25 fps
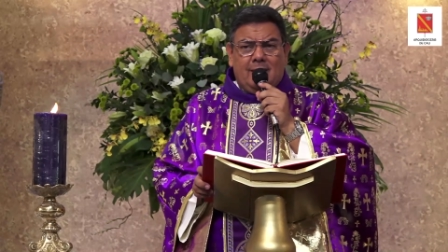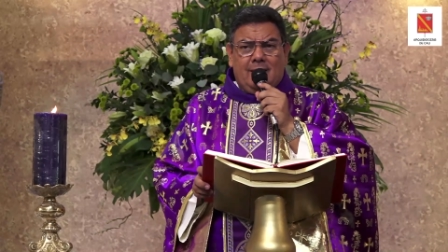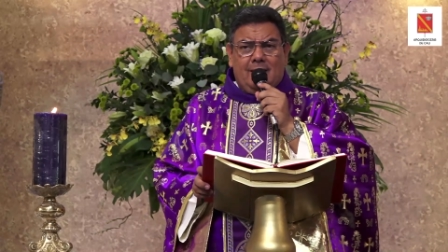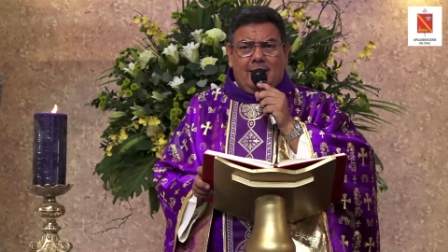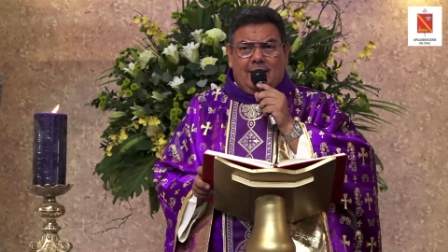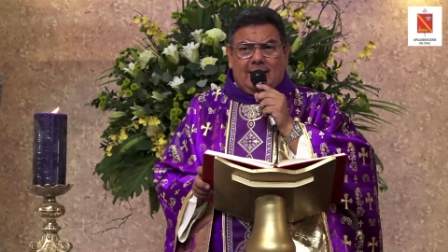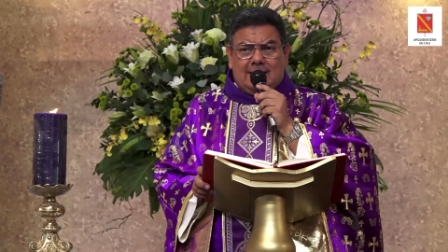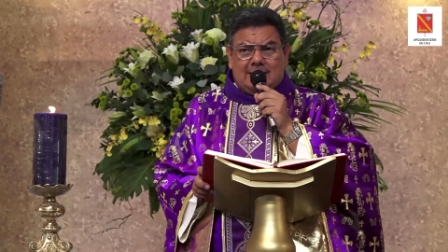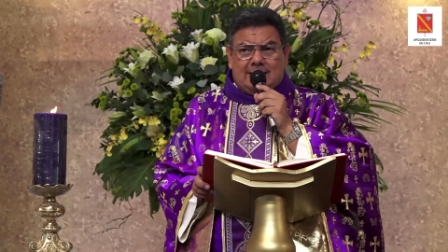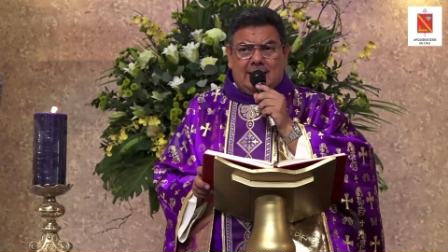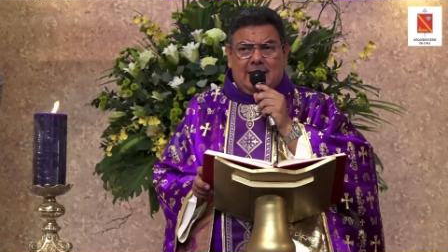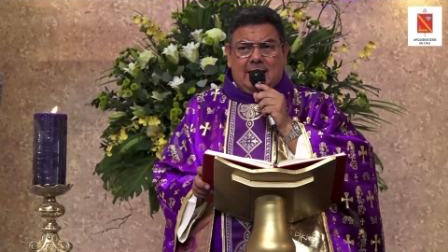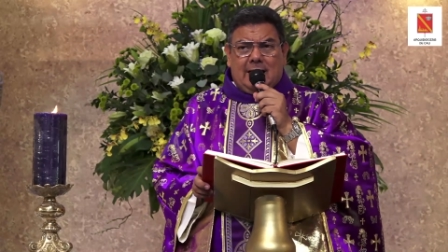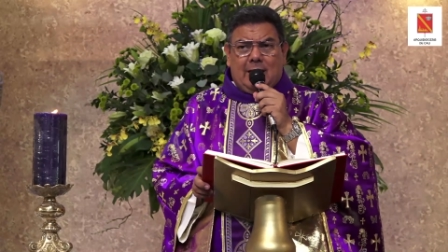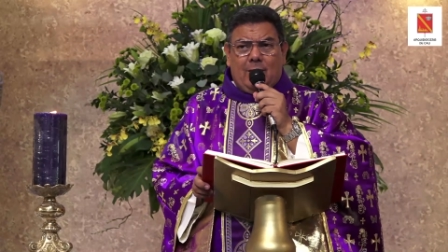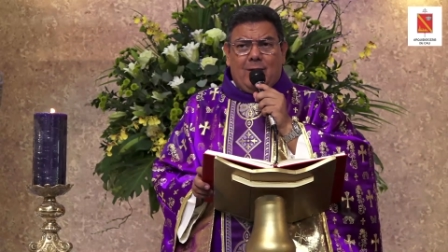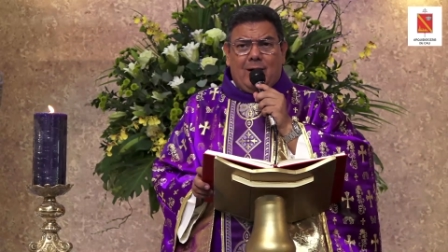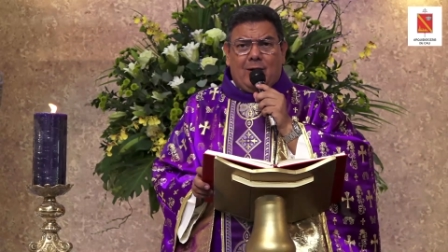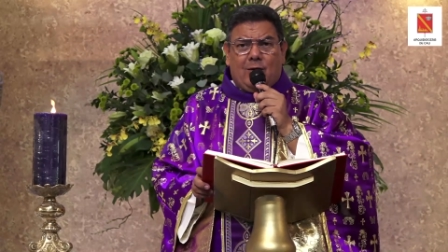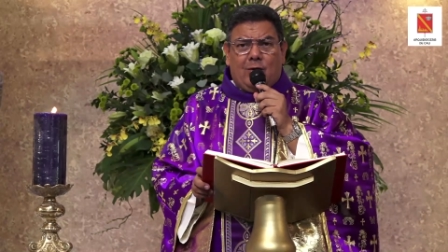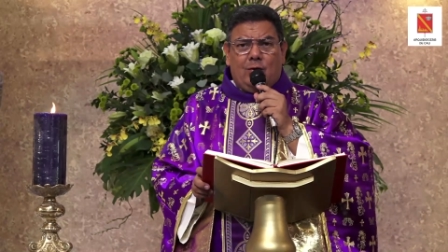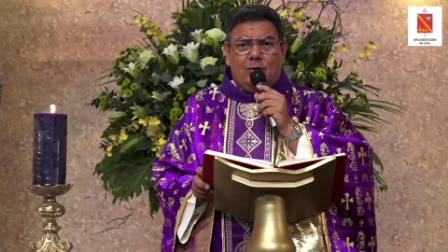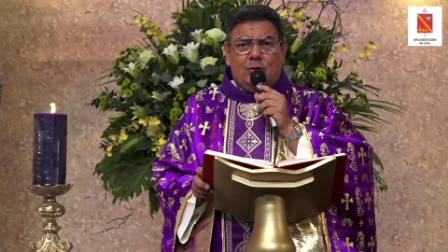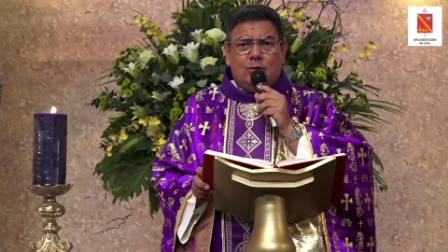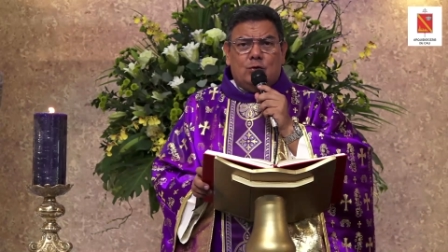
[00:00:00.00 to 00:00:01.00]
es el que va a
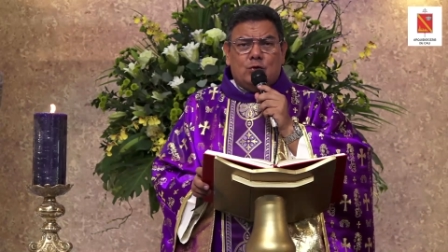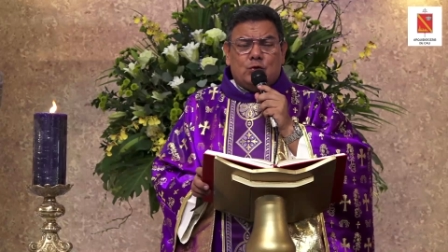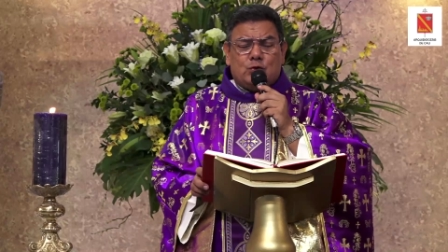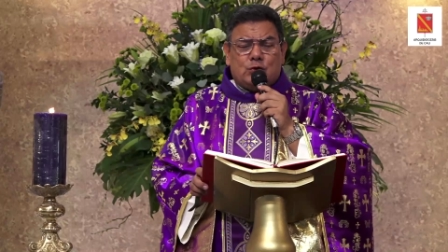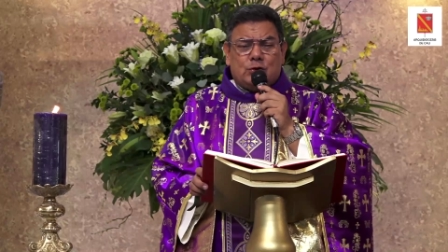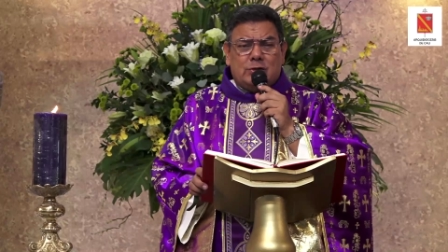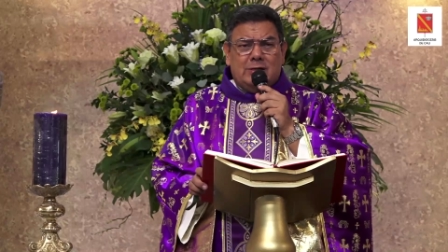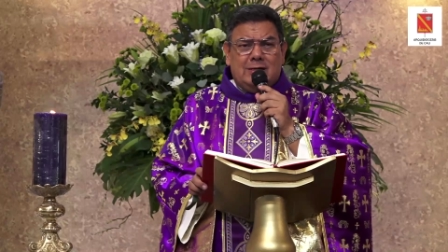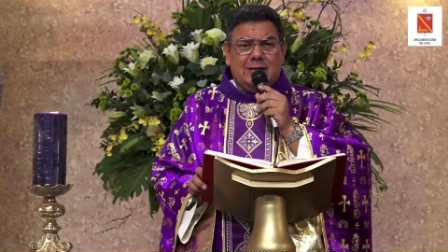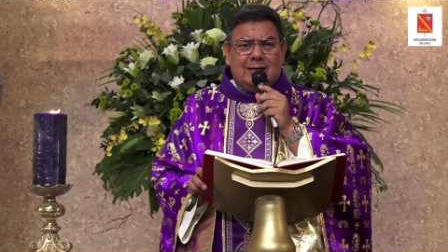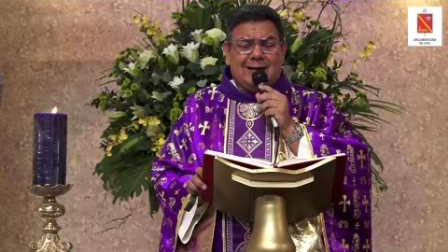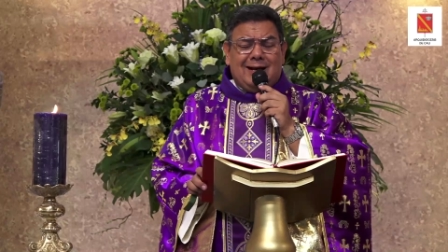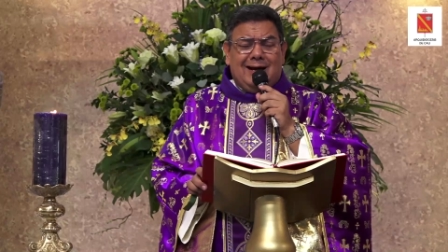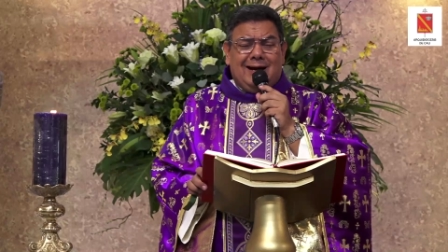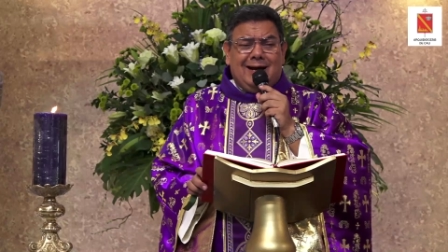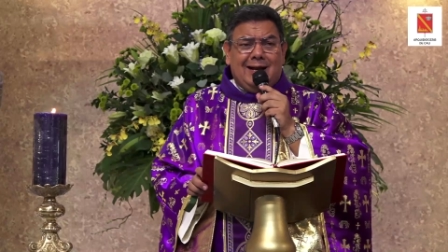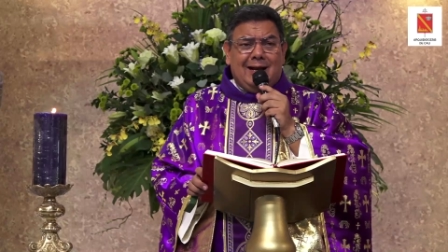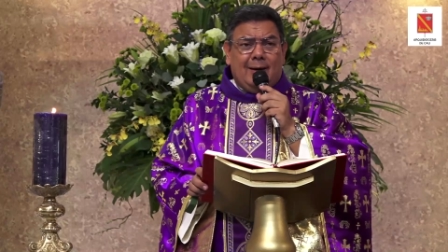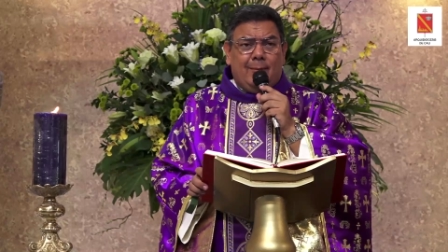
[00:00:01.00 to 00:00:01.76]
conducir a la